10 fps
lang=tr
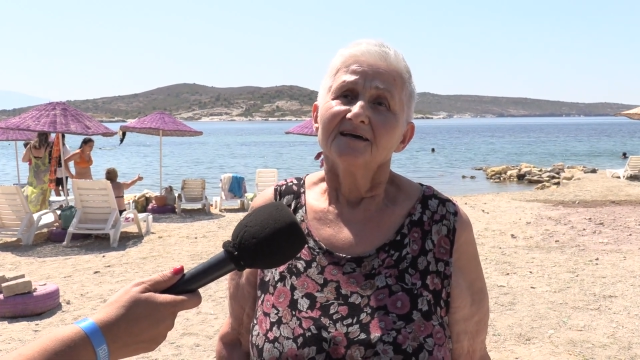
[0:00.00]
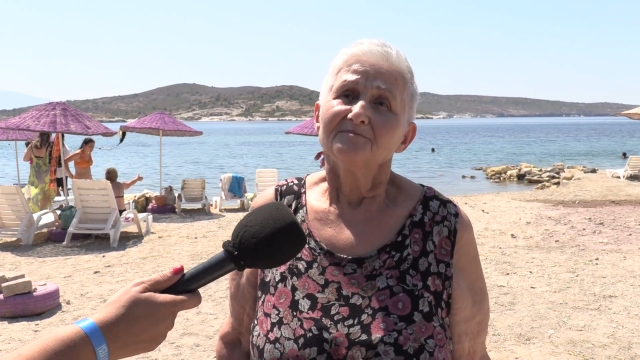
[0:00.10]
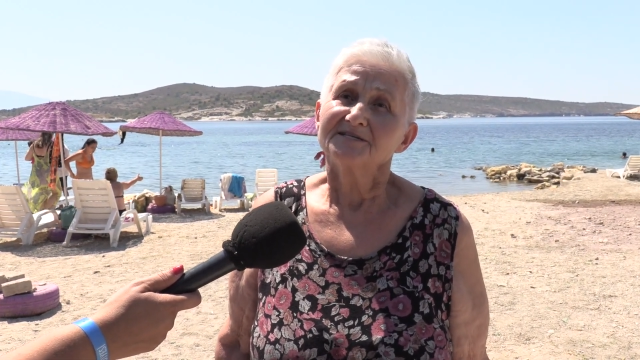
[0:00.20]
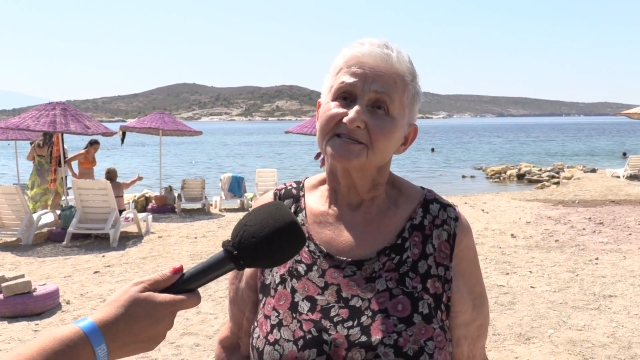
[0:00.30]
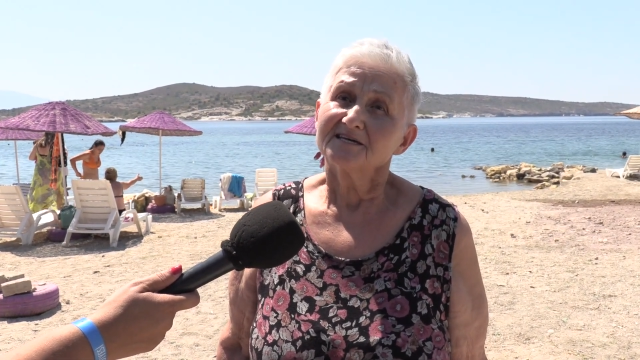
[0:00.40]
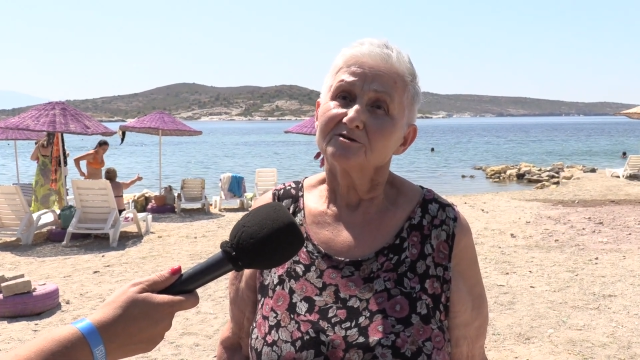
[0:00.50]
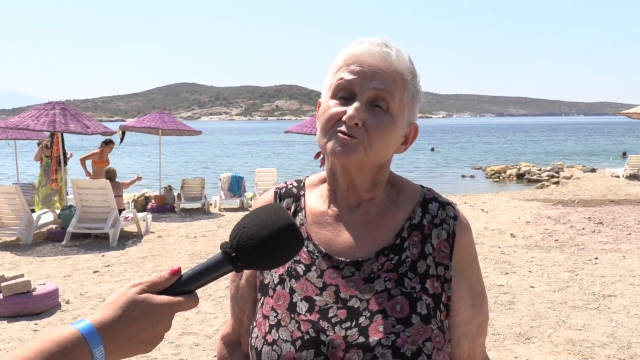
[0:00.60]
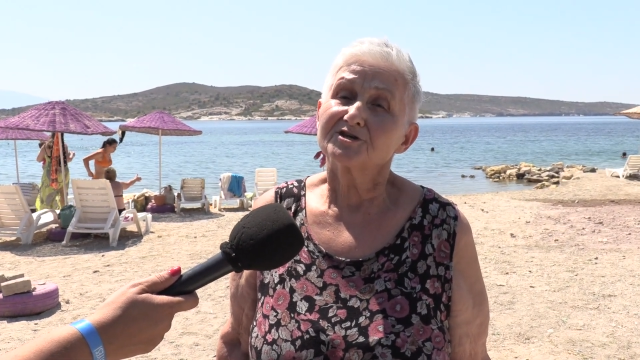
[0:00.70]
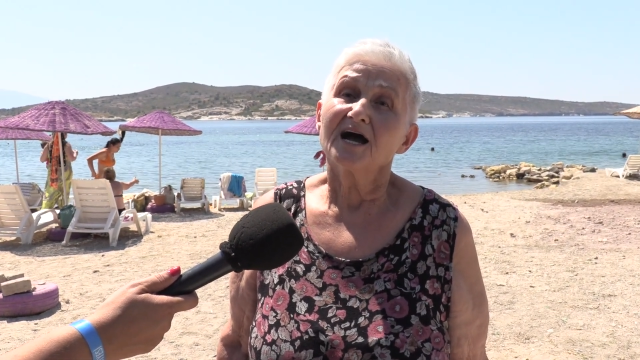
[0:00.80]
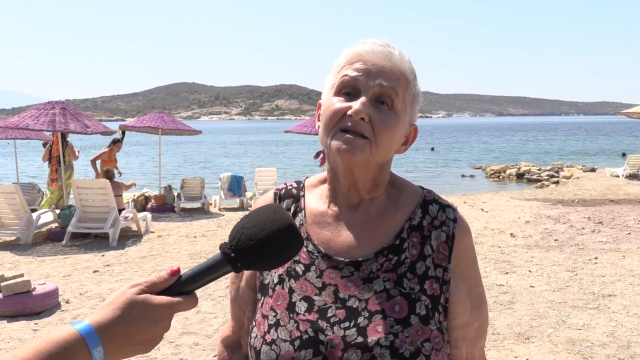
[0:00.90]
Bize
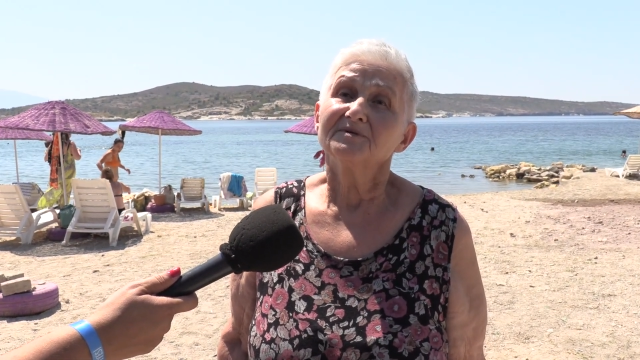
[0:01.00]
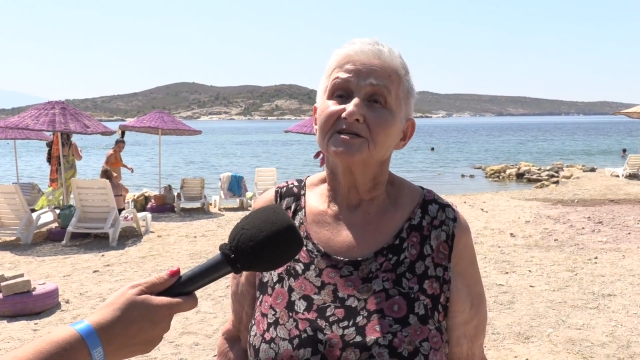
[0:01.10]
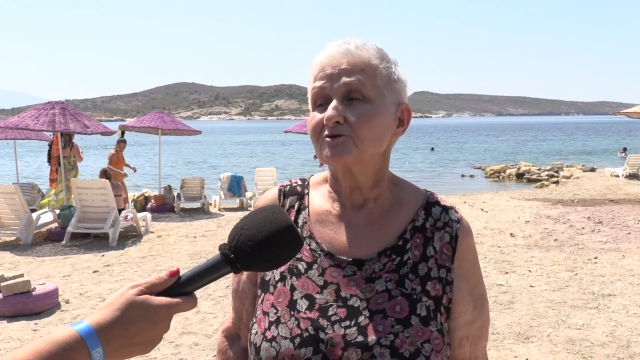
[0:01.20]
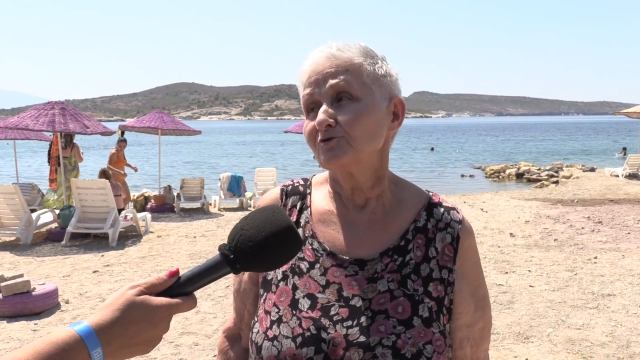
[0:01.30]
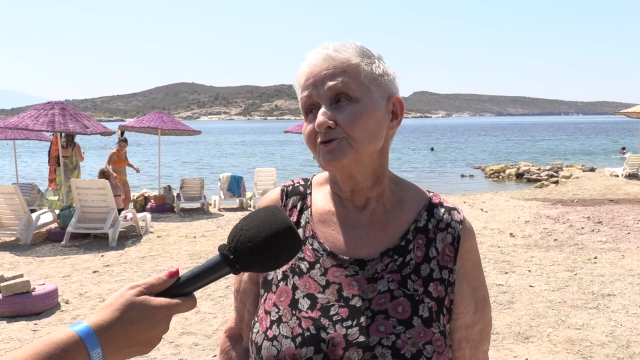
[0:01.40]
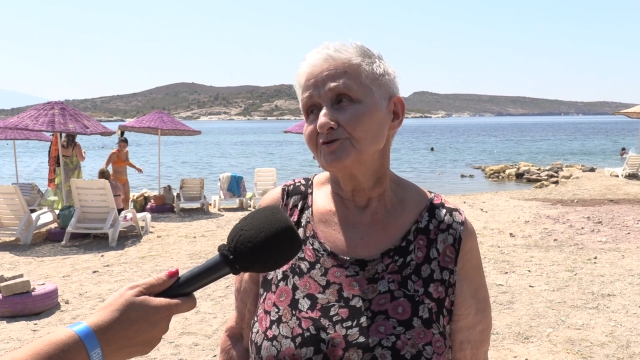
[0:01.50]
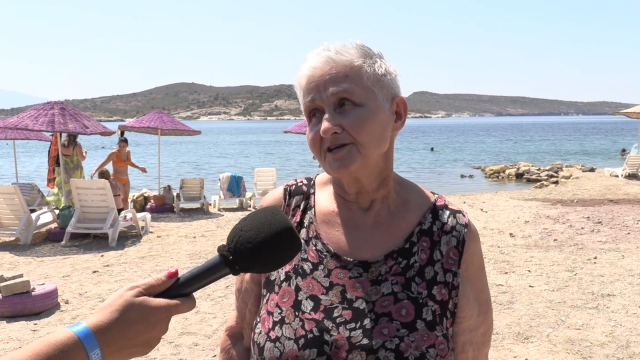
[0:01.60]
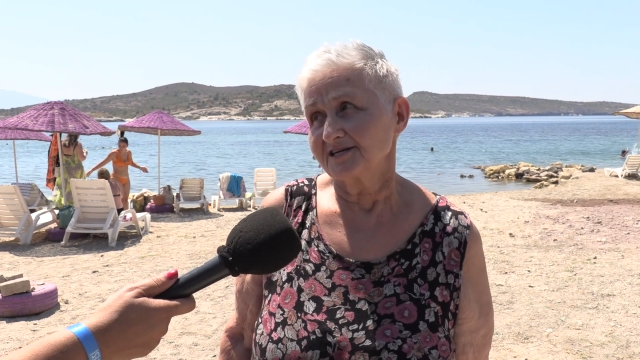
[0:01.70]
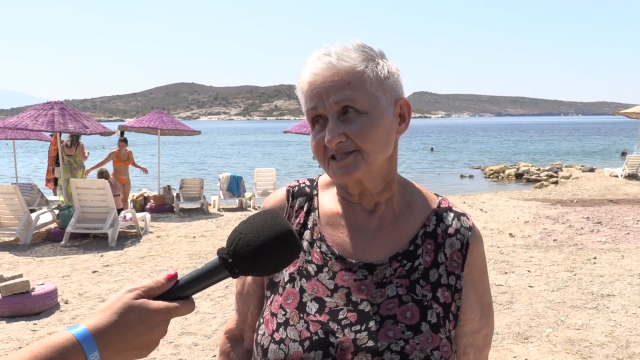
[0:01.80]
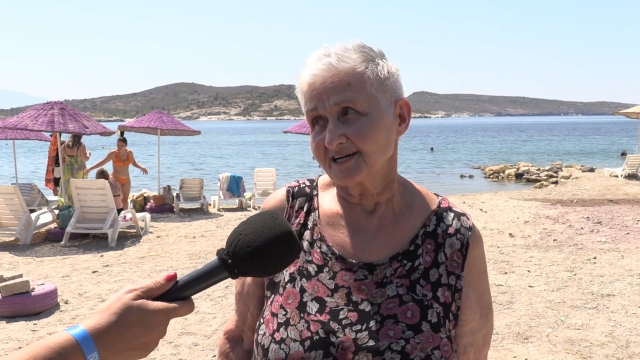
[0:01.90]
güzel bir gün
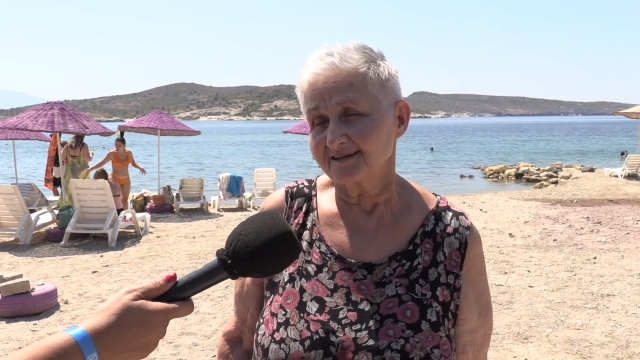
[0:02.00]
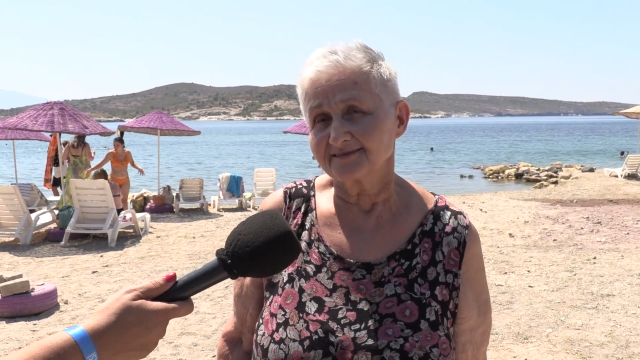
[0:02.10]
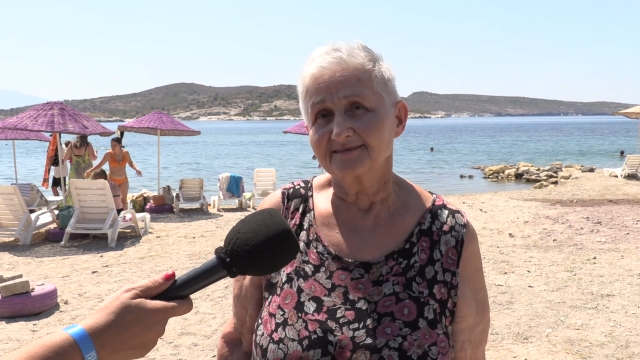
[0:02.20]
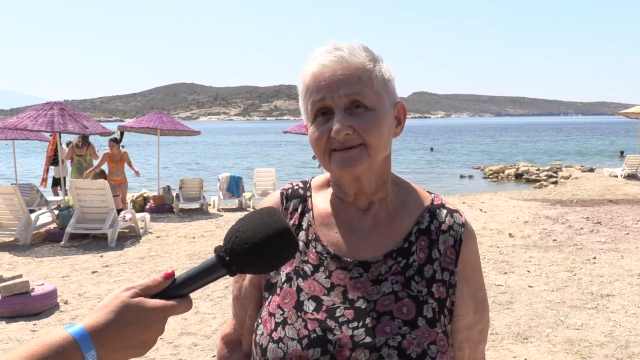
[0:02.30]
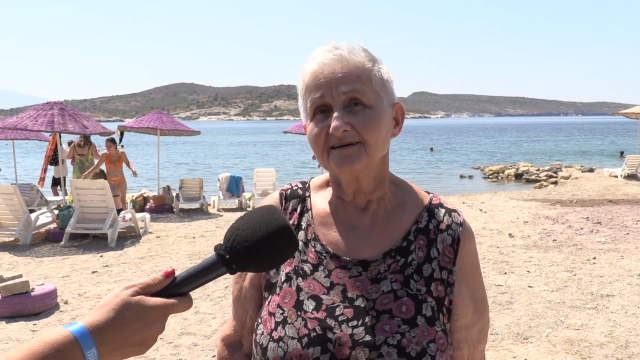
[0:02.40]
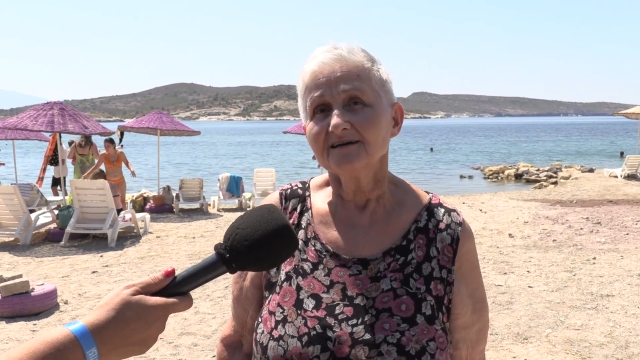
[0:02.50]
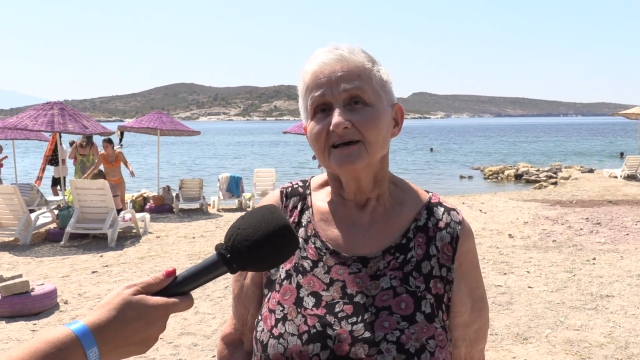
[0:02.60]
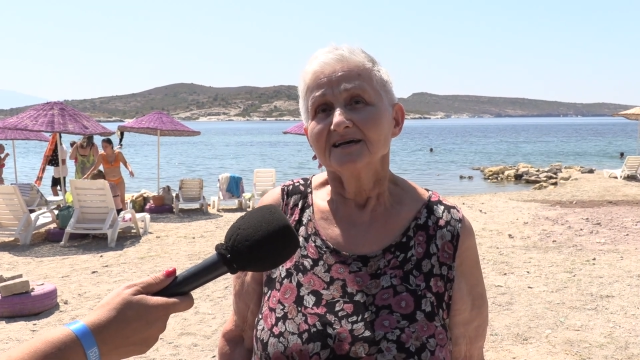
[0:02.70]
yaşattı.